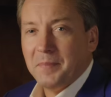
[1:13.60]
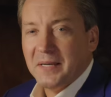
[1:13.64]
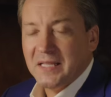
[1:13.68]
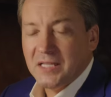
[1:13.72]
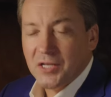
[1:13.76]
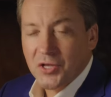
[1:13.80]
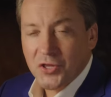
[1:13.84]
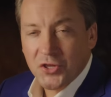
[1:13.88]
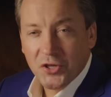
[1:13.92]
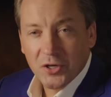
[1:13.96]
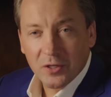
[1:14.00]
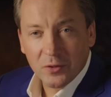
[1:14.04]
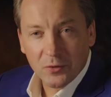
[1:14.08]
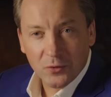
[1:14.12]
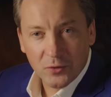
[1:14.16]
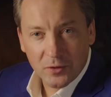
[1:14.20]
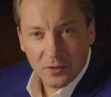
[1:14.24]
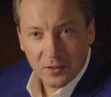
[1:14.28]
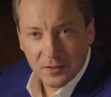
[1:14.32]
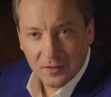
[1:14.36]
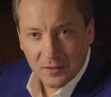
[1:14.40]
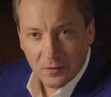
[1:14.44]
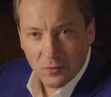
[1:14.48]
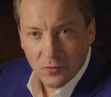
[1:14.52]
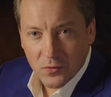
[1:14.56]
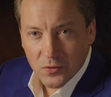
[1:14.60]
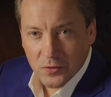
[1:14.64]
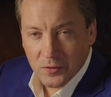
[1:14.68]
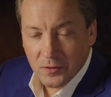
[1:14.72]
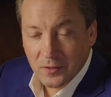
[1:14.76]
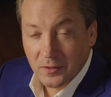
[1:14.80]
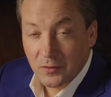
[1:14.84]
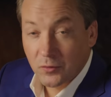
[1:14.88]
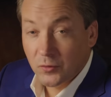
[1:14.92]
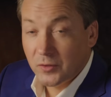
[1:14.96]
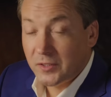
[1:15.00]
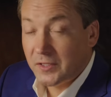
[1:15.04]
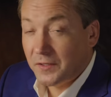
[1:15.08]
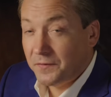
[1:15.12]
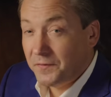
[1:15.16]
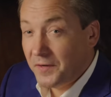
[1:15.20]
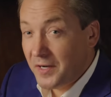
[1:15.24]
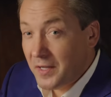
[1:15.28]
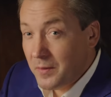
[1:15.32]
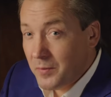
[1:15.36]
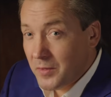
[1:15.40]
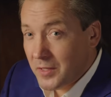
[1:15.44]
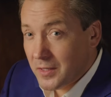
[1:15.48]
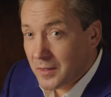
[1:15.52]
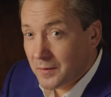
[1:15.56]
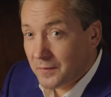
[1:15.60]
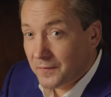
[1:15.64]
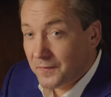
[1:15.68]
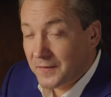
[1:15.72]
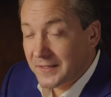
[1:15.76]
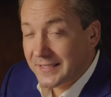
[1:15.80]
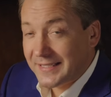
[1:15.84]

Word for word: Поначалу это сложно, но со временем